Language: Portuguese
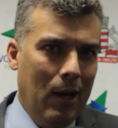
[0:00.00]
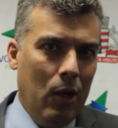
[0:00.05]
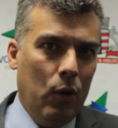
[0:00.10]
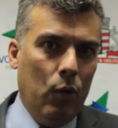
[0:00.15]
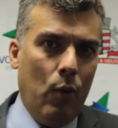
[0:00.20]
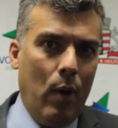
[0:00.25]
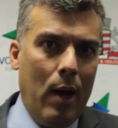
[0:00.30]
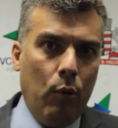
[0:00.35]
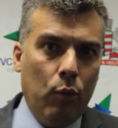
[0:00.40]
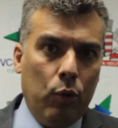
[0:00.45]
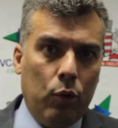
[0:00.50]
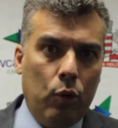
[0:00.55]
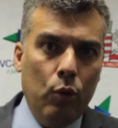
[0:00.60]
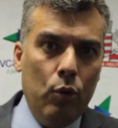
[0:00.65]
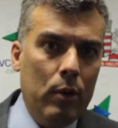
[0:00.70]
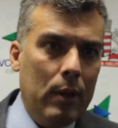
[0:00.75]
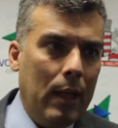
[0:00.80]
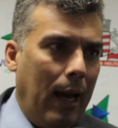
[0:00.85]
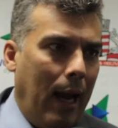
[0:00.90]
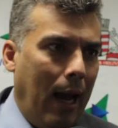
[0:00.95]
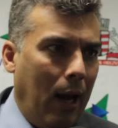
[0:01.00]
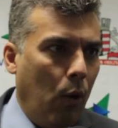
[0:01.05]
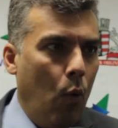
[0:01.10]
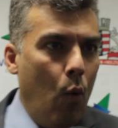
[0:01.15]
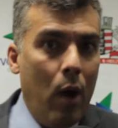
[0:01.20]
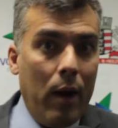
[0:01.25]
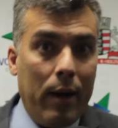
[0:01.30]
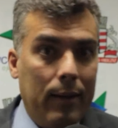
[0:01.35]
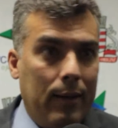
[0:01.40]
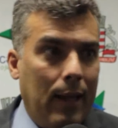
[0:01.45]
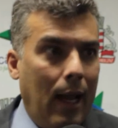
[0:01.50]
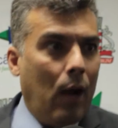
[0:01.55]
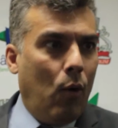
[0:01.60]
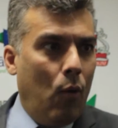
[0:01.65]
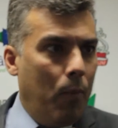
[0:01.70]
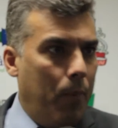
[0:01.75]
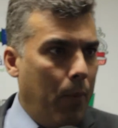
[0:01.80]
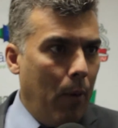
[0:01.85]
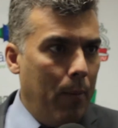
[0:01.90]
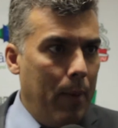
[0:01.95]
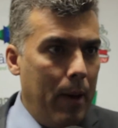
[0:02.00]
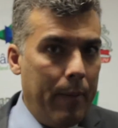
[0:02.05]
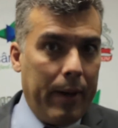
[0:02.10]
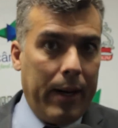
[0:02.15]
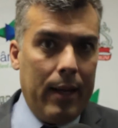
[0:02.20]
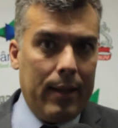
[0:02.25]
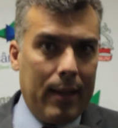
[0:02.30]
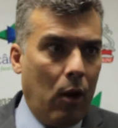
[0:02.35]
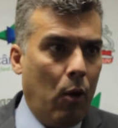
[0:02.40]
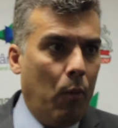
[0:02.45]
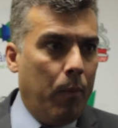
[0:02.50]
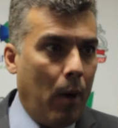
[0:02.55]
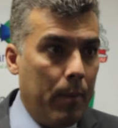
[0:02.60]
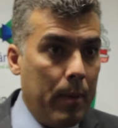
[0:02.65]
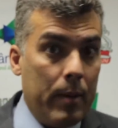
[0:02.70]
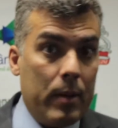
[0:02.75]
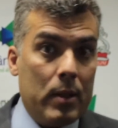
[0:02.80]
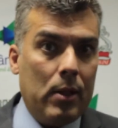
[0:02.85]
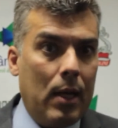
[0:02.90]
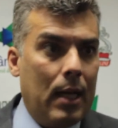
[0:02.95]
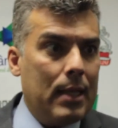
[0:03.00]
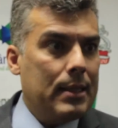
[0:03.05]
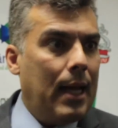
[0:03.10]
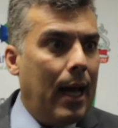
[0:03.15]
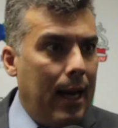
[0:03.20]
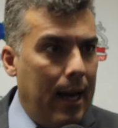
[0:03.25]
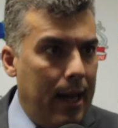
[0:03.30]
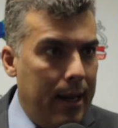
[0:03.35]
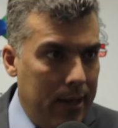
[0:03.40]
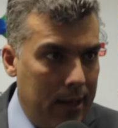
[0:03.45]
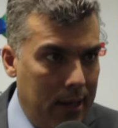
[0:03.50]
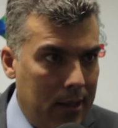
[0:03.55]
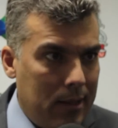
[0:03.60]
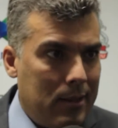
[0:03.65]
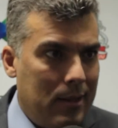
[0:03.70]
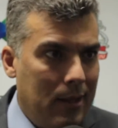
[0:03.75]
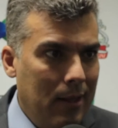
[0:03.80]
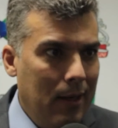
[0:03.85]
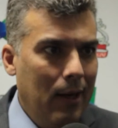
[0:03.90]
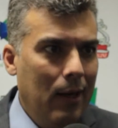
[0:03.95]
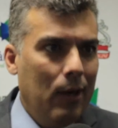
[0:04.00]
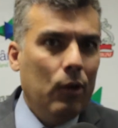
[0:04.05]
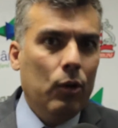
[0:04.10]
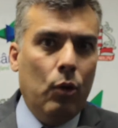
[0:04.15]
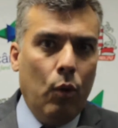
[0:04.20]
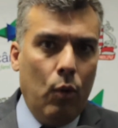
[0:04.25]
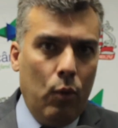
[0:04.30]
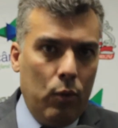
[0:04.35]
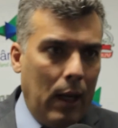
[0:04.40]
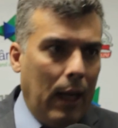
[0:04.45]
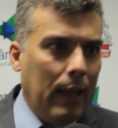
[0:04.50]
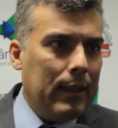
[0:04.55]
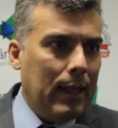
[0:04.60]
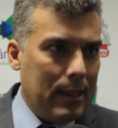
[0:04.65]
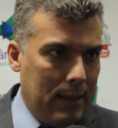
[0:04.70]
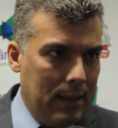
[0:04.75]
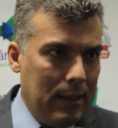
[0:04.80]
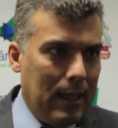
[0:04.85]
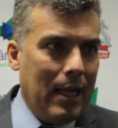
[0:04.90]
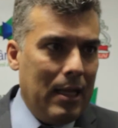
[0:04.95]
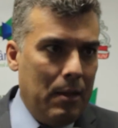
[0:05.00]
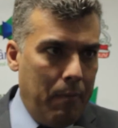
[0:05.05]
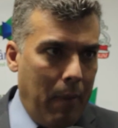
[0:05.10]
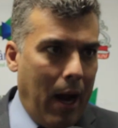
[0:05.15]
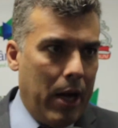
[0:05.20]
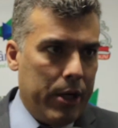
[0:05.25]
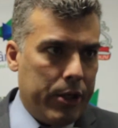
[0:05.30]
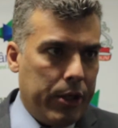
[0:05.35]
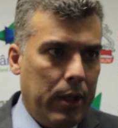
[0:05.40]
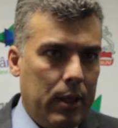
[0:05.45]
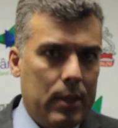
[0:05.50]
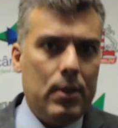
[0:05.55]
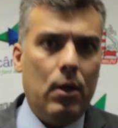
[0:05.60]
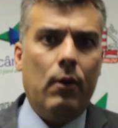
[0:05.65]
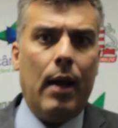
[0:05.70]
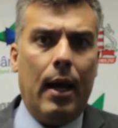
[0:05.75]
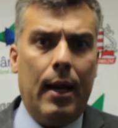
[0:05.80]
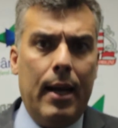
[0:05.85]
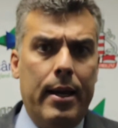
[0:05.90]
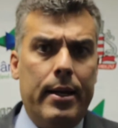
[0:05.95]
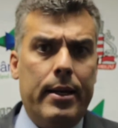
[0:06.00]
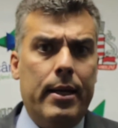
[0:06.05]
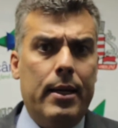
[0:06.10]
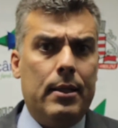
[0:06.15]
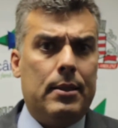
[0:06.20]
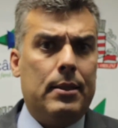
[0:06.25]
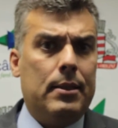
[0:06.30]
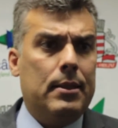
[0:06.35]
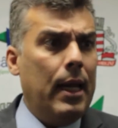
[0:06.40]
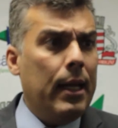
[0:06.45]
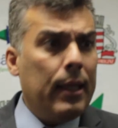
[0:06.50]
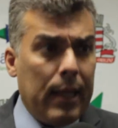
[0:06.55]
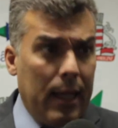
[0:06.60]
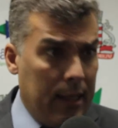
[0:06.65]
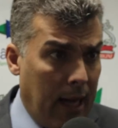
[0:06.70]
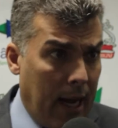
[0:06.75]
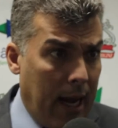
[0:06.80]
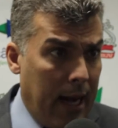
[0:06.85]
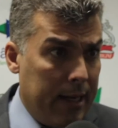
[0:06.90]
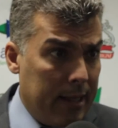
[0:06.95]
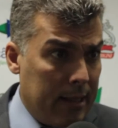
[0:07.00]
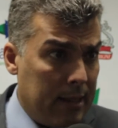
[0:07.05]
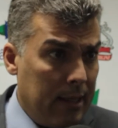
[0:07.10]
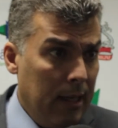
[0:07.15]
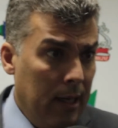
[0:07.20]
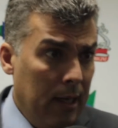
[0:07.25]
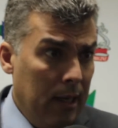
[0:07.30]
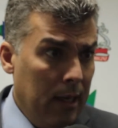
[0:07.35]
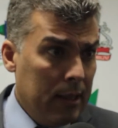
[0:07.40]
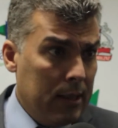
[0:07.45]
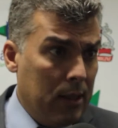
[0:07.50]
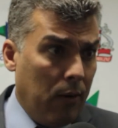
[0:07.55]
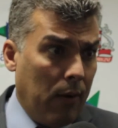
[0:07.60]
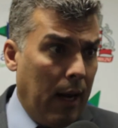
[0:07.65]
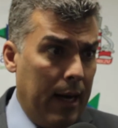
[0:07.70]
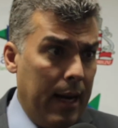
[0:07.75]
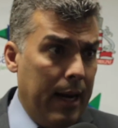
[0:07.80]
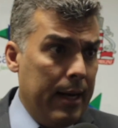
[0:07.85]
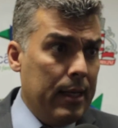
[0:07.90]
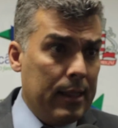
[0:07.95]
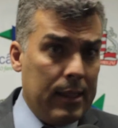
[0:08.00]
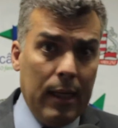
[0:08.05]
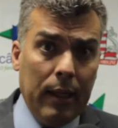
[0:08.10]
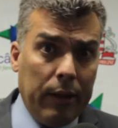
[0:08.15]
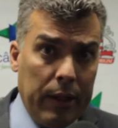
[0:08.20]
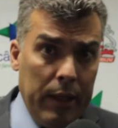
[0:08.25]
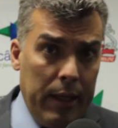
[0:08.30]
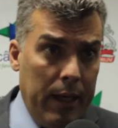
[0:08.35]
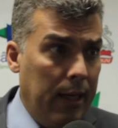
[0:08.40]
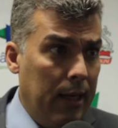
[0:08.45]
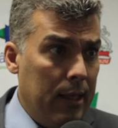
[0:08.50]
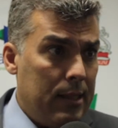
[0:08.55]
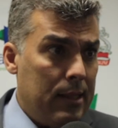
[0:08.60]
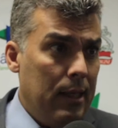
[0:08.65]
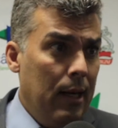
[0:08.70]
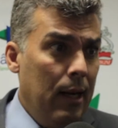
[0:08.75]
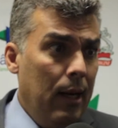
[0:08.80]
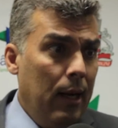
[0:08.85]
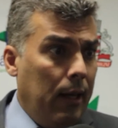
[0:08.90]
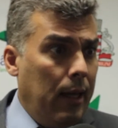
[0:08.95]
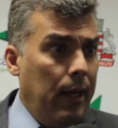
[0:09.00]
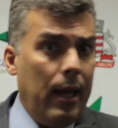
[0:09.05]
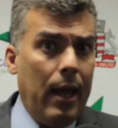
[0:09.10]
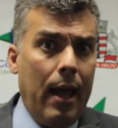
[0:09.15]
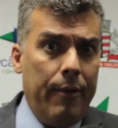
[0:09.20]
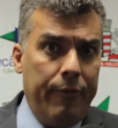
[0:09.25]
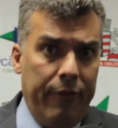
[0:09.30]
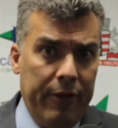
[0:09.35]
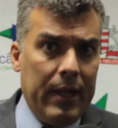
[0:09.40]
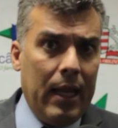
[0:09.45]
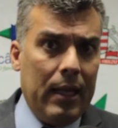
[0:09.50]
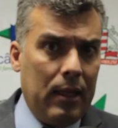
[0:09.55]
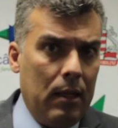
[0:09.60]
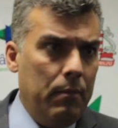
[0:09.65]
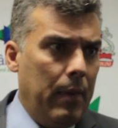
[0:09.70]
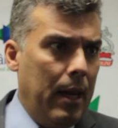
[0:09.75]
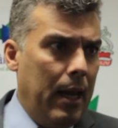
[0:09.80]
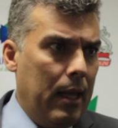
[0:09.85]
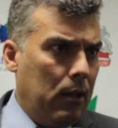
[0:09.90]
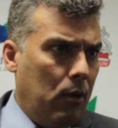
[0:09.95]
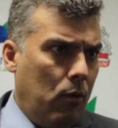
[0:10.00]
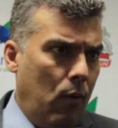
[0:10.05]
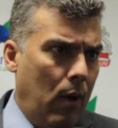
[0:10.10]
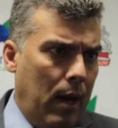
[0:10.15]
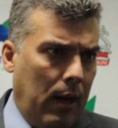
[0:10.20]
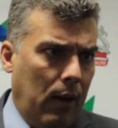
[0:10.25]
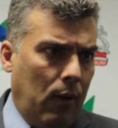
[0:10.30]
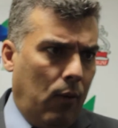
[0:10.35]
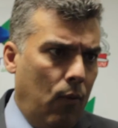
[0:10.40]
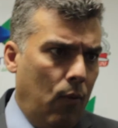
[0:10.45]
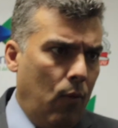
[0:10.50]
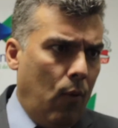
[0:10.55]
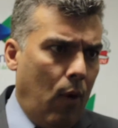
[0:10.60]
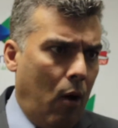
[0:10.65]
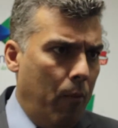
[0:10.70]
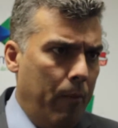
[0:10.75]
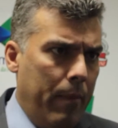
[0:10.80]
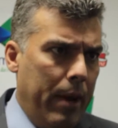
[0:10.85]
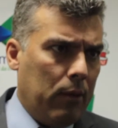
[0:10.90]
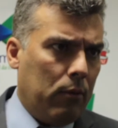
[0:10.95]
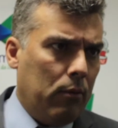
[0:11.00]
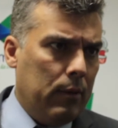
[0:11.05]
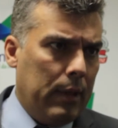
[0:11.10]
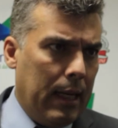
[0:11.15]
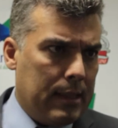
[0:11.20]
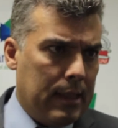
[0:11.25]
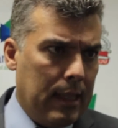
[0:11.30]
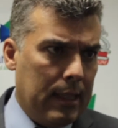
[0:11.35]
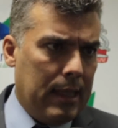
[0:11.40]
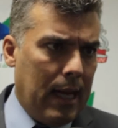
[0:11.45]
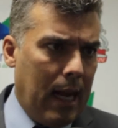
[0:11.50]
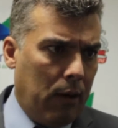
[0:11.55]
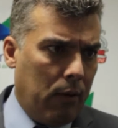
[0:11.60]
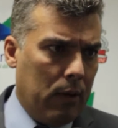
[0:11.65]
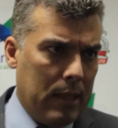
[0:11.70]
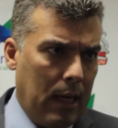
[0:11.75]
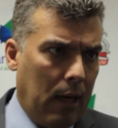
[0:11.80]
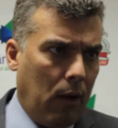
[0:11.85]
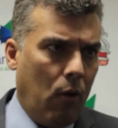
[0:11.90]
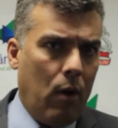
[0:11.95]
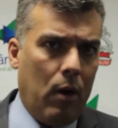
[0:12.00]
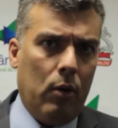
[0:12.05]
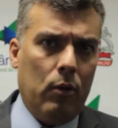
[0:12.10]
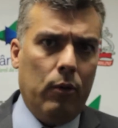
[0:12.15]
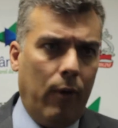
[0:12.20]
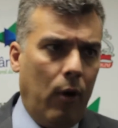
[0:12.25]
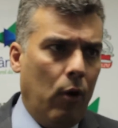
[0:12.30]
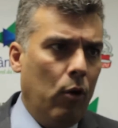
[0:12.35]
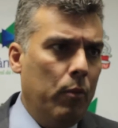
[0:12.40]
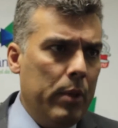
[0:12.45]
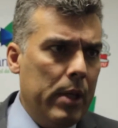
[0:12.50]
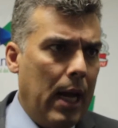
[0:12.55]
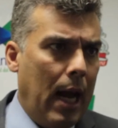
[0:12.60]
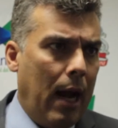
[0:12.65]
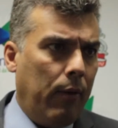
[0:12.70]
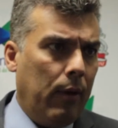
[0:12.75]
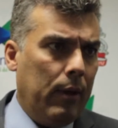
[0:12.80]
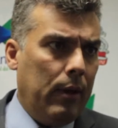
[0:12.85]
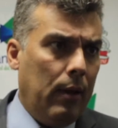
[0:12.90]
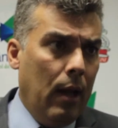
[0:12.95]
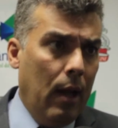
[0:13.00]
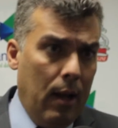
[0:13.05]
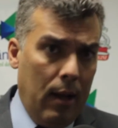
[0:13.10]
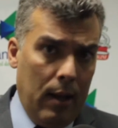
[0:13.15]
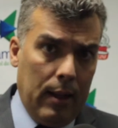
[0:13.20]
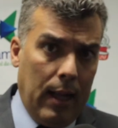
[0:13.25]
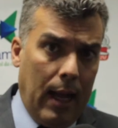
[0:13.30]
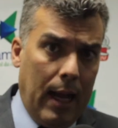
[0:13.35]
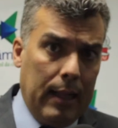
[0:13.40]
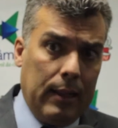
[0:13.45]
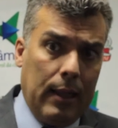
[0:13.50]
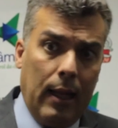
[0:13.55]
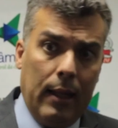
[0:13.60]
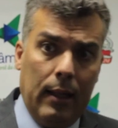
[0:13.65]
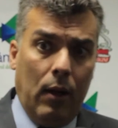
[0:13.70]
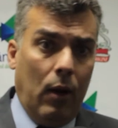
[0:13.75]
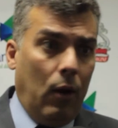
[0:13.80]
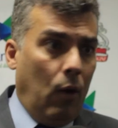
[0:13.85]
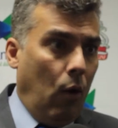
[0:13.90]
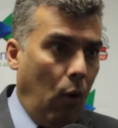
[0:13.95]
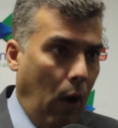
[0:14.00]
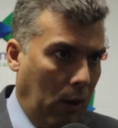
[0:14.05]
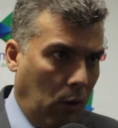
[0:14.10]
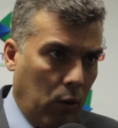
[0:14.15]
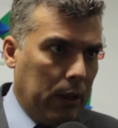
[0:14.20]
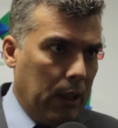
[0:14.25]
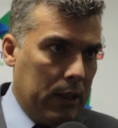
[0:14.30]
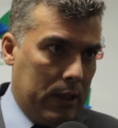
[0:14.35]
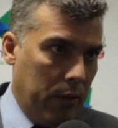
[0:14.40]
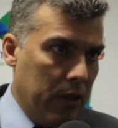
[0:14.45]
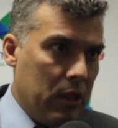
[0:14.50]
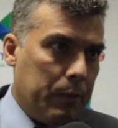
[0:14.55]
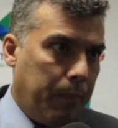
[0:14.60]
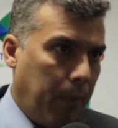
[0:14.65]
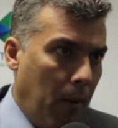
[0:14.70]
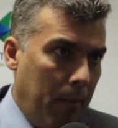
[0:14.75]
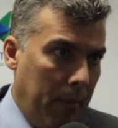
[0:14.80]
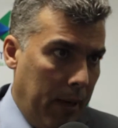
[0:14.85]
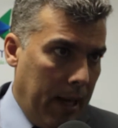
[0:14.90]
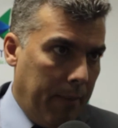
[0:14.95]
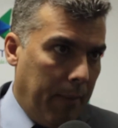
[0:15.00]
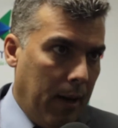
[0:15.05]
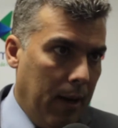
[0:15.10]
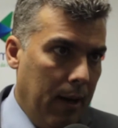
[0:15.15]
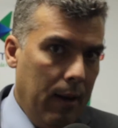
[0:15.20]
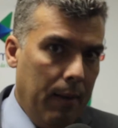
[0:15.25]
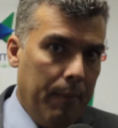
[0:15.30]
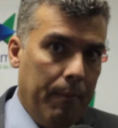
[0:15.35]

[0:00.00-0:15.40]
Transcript: Não é o túnel da lagoa que está com o problema. Quem está com o problema são as galerias do, da, da, Cidade Baixa, que são galerias centenárias, são galerias antigas, que evidentemente com, a, com o aumento dessas águas agora, do volume de água, lá tá, aconteceu esse problema.